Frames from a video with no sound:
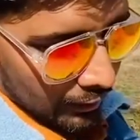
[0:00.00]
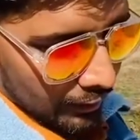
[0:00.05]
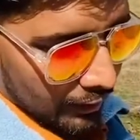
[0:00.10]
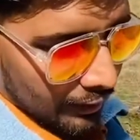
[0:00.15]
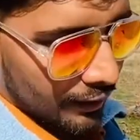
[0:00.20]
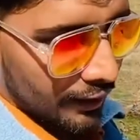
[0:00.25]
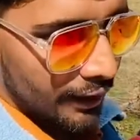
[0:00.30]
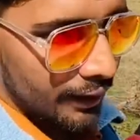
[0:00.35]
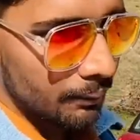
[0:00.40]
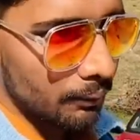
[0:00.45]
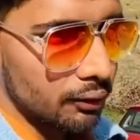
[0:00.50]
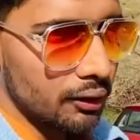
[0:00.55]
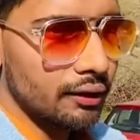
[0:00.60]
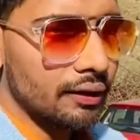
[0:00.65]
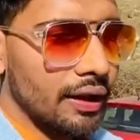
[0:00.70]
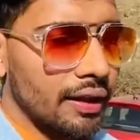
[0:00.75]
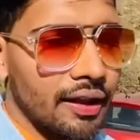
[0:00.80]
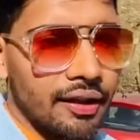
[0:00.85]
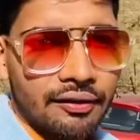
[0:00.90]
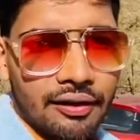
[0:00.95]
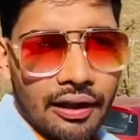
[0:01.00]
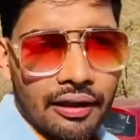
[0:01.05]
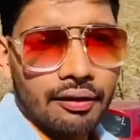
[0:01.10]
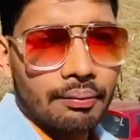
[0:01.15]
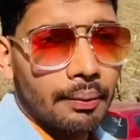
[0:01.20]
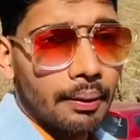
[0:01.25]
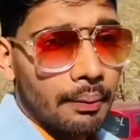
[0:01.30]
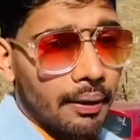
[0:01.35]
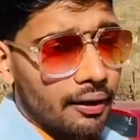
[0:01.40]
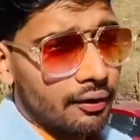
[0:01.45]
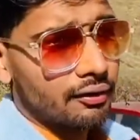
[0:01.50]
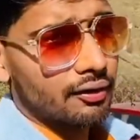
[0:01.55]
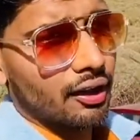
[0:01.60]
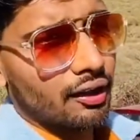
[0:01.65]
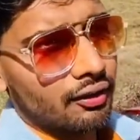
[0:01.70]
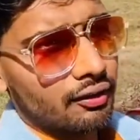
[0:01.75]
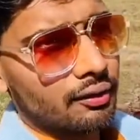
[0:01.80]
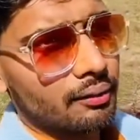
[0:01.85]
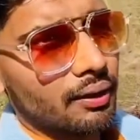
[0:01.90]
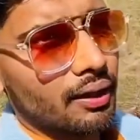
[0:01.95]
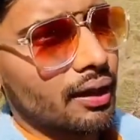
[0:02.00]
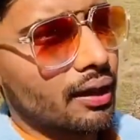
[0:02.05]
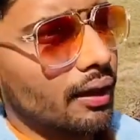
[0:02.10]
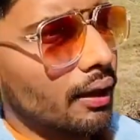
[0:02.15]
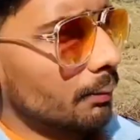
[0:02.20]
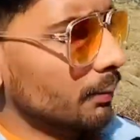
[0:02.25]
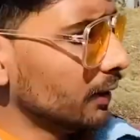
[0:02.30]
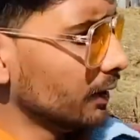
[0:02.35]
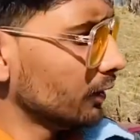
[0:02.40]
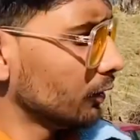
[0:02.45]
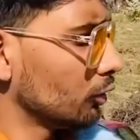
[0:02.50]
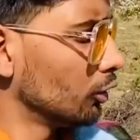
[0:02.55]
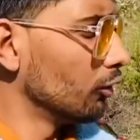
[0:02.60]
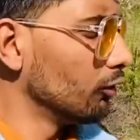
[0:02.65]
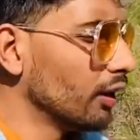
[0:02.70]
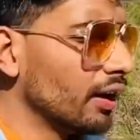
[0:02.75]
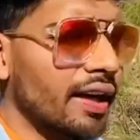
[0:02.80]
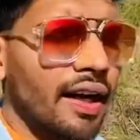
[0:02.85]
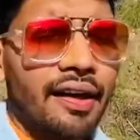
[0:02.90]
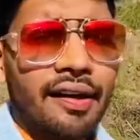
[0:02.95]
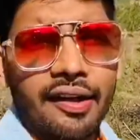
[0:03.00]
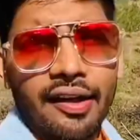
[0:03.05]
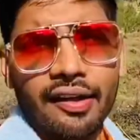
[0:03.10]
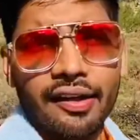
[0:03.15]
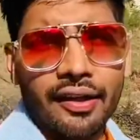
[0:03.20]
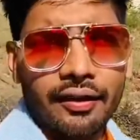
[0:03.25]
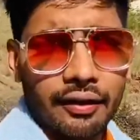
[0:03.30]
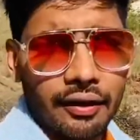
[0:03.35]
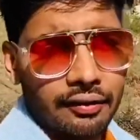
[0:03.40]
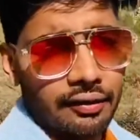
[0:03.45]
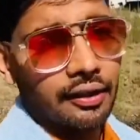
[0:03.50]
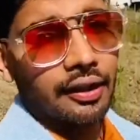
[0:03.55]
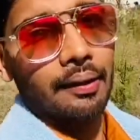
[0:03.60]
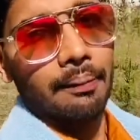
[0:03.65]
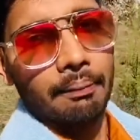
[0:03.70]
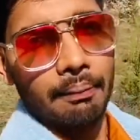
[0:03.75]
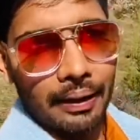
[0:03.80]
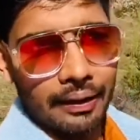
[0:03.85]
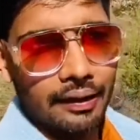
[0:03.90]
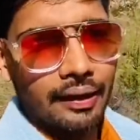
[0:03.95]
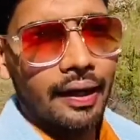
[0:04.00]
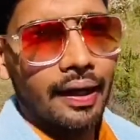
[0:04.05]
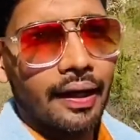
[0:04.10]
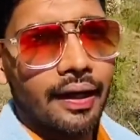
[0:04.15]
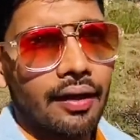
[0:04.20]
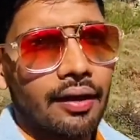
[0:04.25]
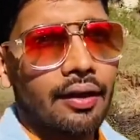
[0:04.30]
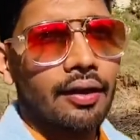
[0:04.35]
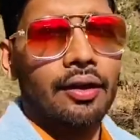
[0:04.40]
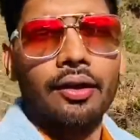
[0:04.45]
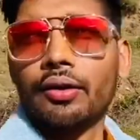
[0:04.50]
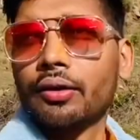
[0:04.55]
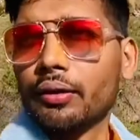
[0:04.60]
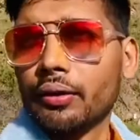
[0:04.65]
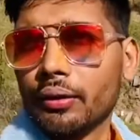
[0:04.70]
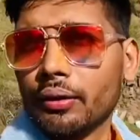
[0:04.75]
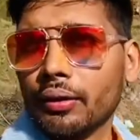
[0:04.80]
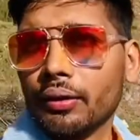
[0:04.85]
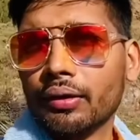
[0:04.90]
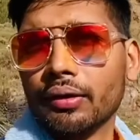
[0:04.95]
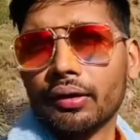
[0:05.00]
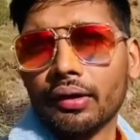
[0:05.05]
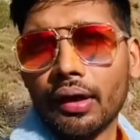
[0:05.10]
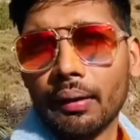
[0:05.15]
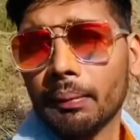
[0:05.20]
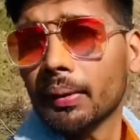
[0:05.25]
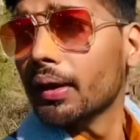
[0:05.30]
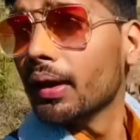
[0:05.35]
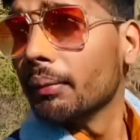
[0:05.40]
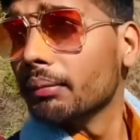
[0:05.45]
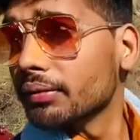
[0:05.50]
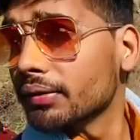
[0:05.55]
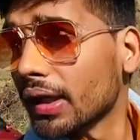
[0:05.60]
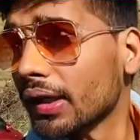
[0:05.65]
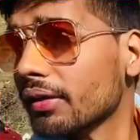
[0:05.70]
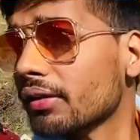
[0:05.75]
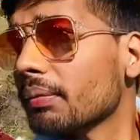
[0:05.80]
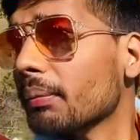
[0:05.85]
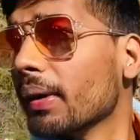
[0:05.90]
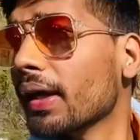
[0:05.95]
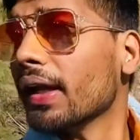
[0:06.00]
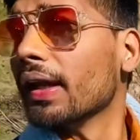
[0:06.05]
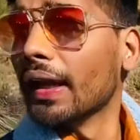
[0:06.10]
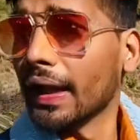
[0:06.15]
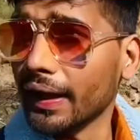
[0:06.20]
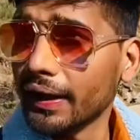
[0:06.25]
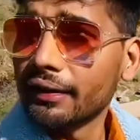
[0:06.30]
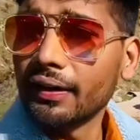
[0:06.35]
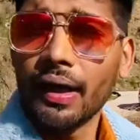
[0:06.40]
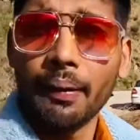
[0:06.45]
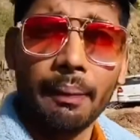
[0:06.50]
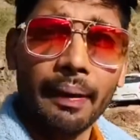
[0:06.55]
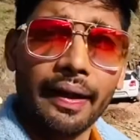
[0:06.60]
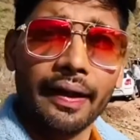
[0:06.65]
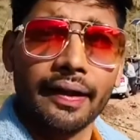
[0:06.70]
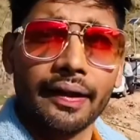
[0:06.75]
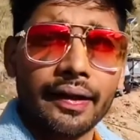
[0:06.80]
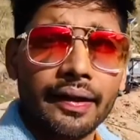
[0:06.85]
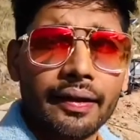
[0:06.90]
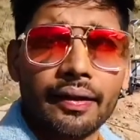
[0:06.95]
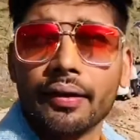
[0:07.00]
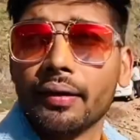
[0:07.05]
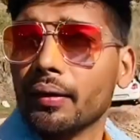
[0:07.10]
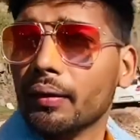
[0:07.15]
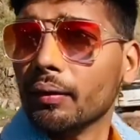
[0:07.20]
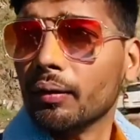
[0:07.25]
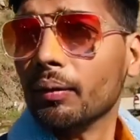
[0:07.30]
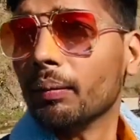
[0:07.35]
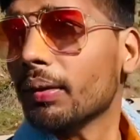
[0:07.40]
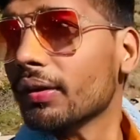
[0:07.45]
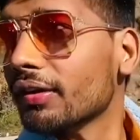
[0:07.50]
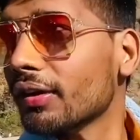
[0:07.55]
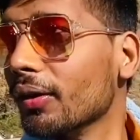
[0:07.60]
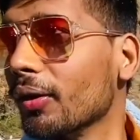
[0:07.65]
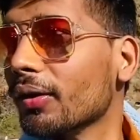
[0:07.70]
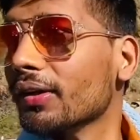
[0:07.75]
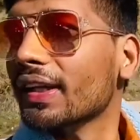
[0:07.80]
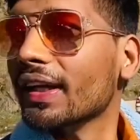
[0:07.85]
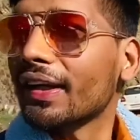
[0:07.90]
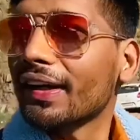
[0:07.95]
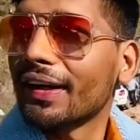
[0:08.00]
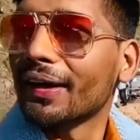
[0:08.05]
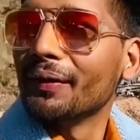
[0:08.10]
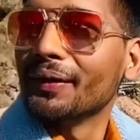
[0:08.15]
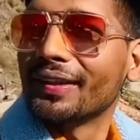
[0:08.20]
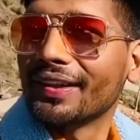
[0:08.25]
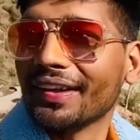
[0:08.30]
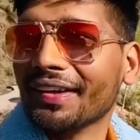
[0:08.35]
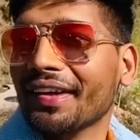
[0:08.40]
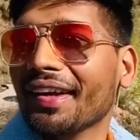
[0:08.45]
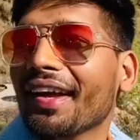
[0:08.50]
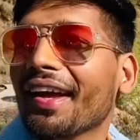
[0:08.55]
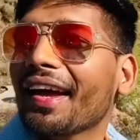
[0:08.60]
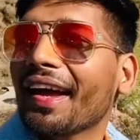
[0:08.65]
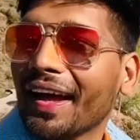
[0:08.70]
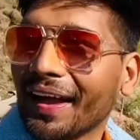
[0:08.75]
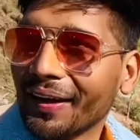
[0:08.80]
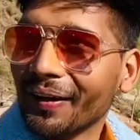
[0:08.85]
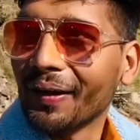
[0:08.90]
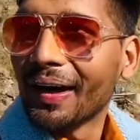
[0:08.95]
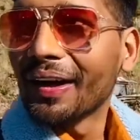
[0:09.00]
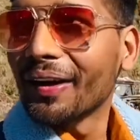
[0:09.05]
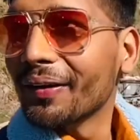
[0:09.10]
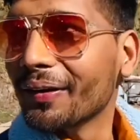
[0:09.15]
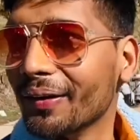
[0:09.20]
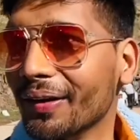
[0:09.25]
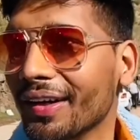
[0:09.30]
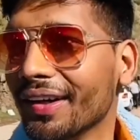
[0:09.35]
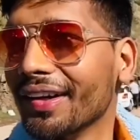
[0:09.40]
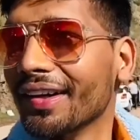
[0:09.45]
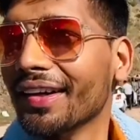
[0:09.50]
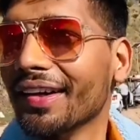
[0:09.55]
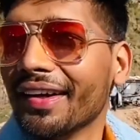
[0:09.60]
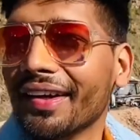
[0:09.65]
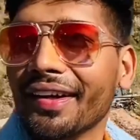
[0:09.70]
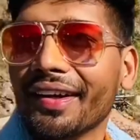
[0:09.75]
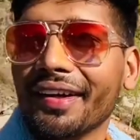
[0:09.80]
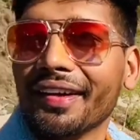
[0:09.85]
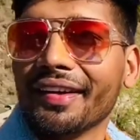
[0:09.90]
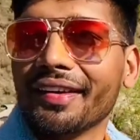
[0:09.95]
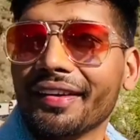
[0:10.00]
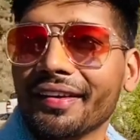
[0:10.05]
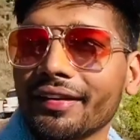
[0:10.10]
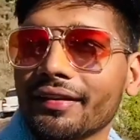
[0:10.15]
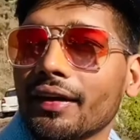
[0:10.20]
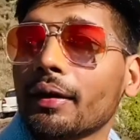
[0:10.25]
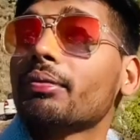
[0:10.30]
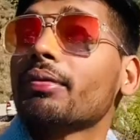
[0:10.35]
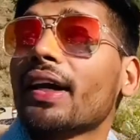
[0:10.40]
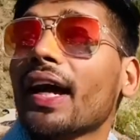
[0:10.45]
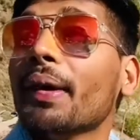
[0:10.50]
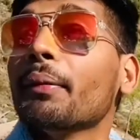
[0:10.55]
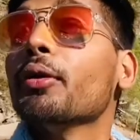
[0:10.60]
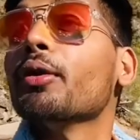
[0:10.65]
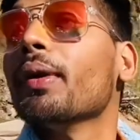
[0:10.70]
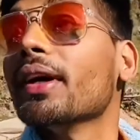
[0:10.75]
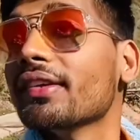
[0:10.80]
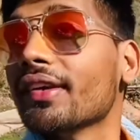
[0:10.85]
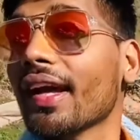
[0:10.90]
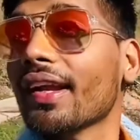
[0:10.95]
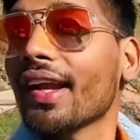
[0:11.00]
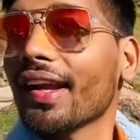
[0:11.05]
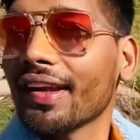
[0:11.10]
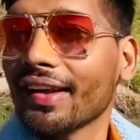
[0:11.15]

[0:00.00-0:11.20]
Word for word: एक मुझे जाना चर्च में बट चर्च अभी कोविड नाइन्टीन की वजह से बंद है तो अभी हम चर्च में नहीं जा पाएंगे ऊपर से लोग देख रहे हैं हेलो हेलो सब्सक्राइब टू माई चैनल